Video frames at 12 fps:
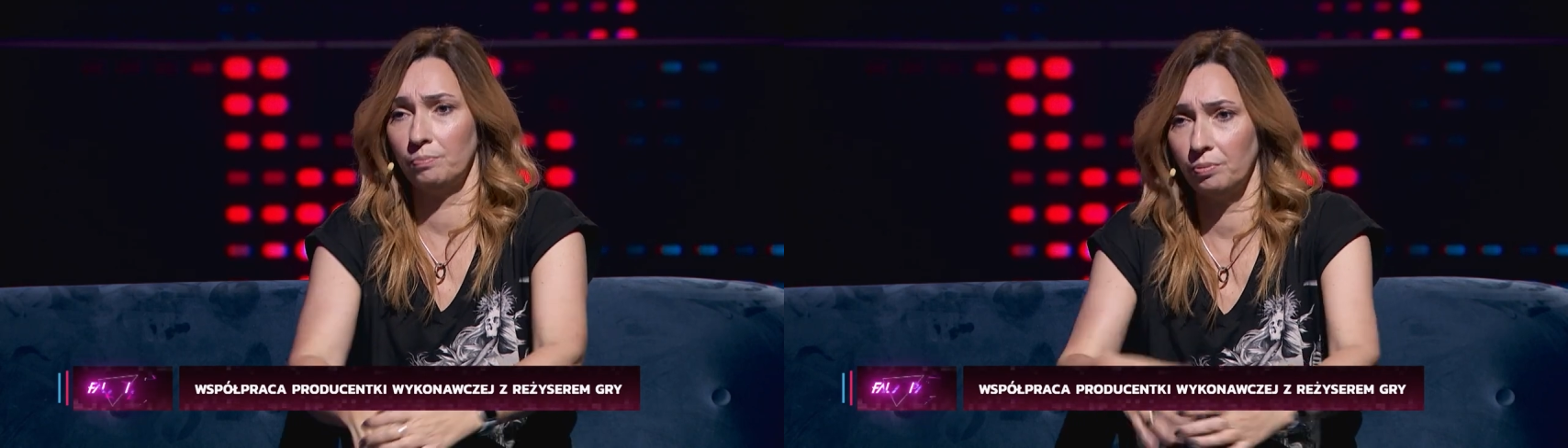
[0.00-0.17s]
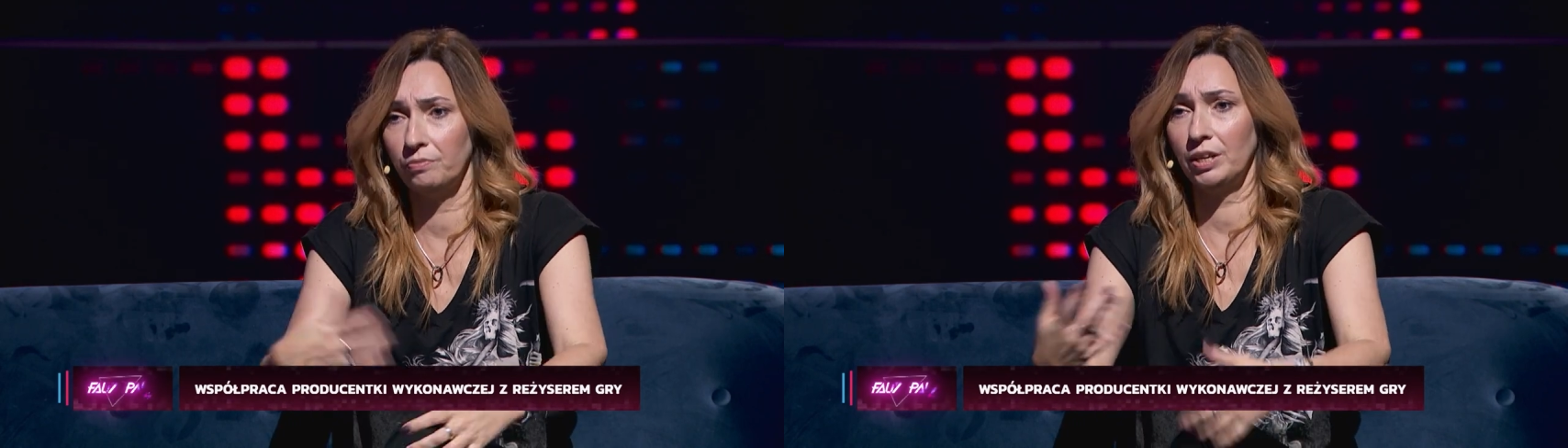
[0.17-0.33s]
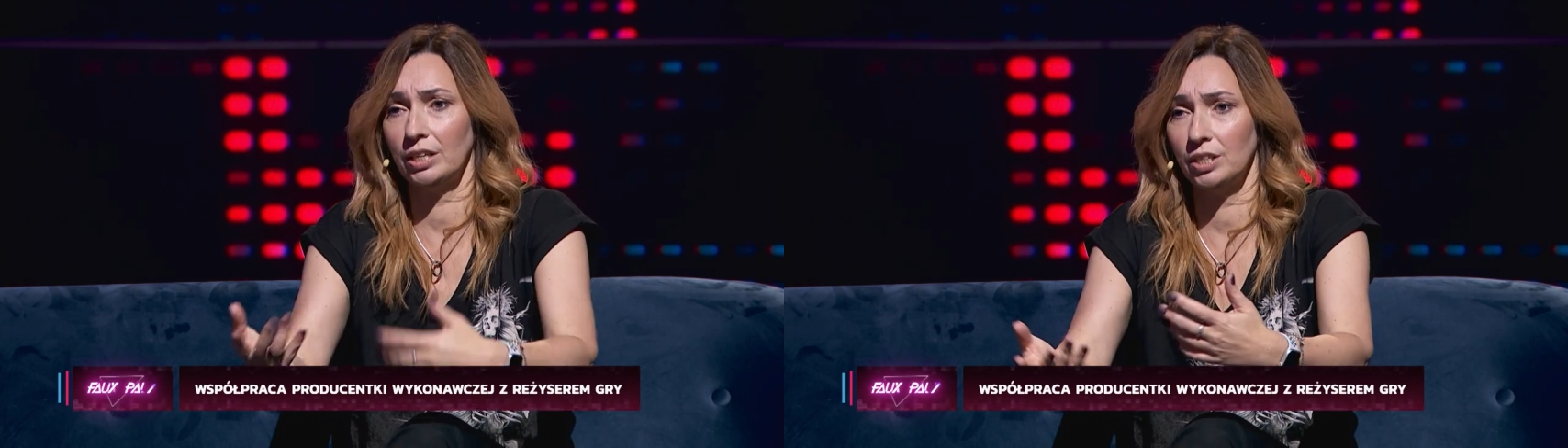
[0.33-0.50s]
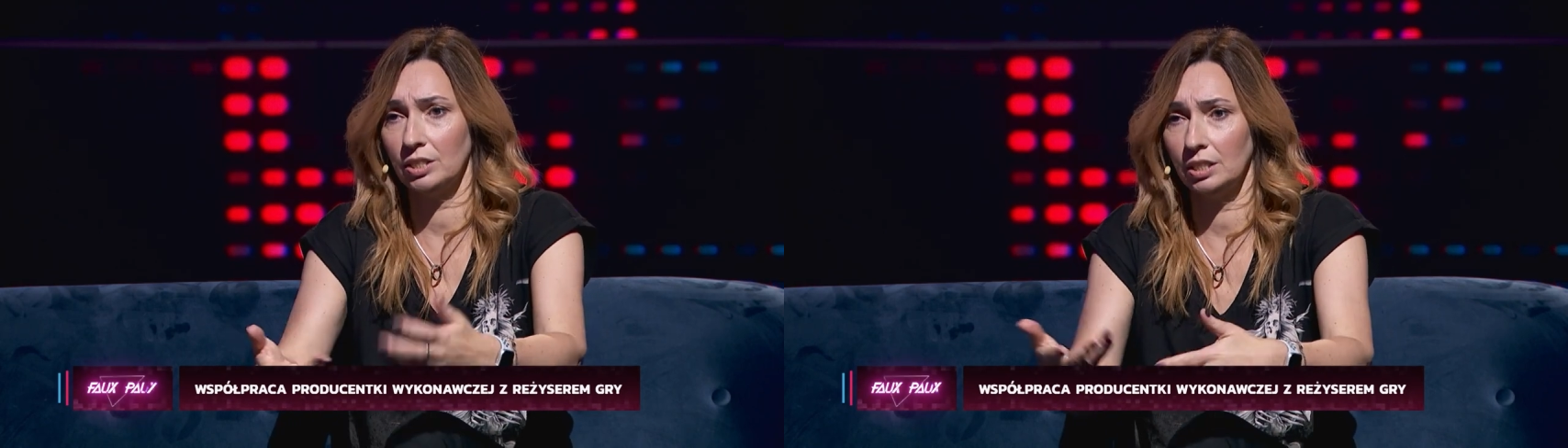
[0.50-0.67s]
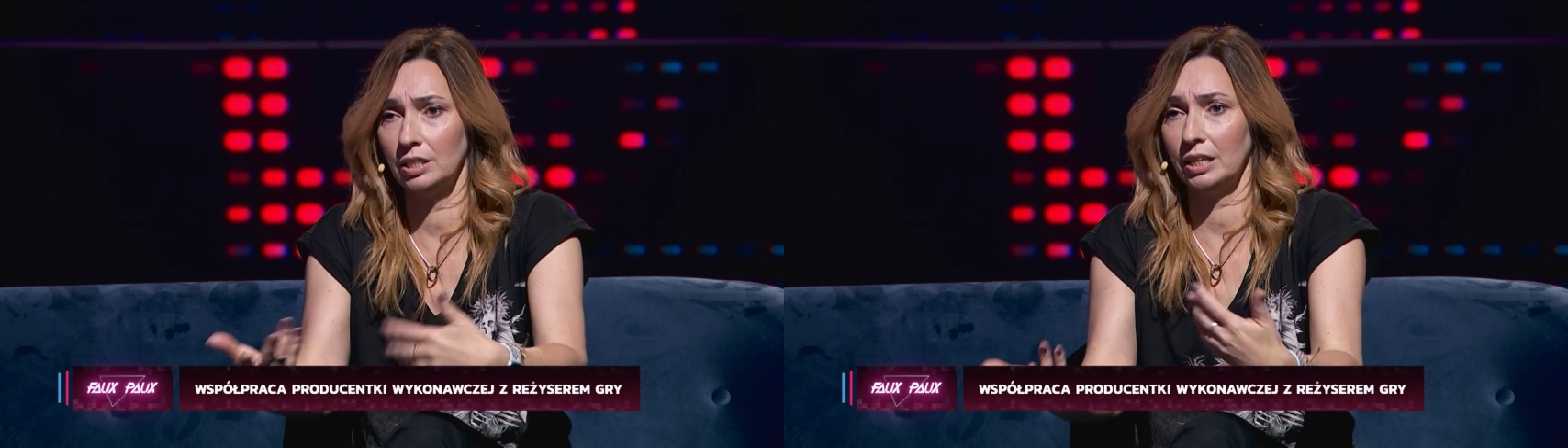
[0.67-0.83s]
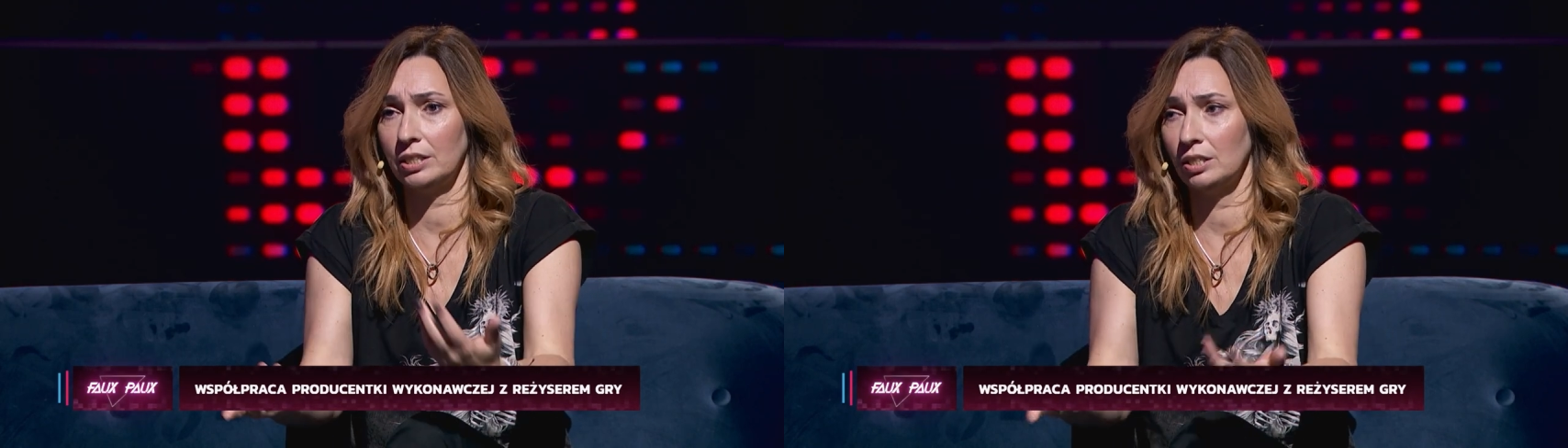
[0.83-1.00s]
powiedzieć i
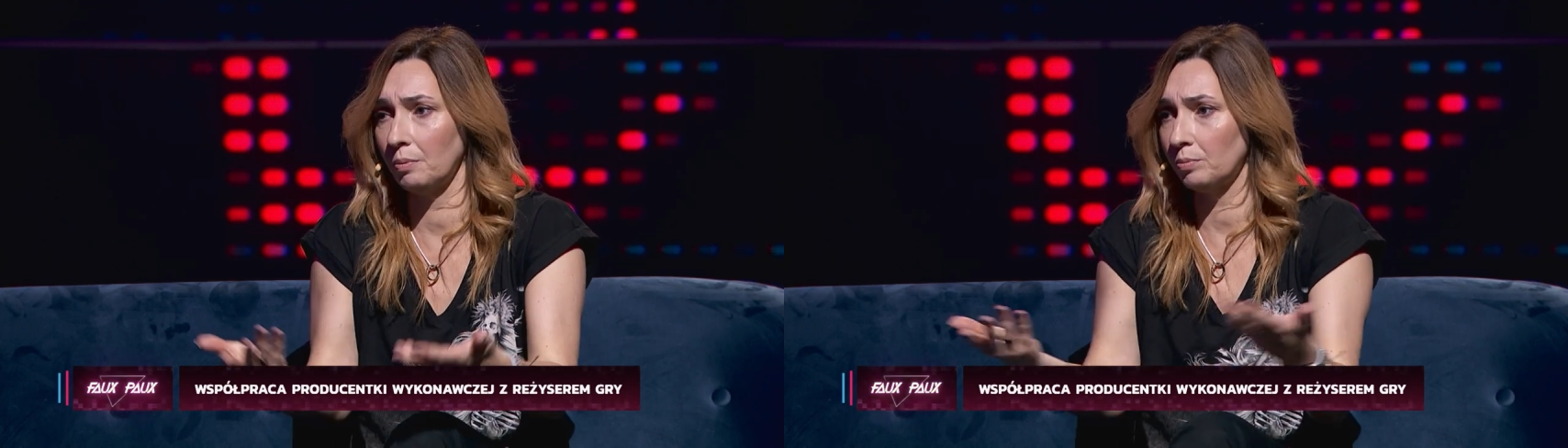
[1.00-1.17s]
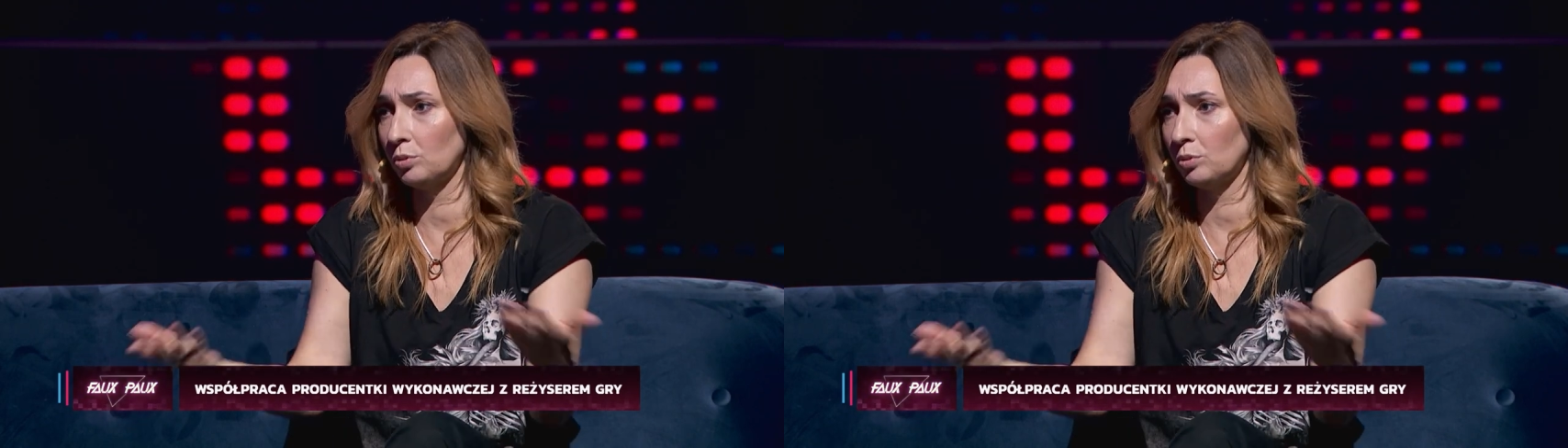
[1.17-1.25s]
dać i po mhm.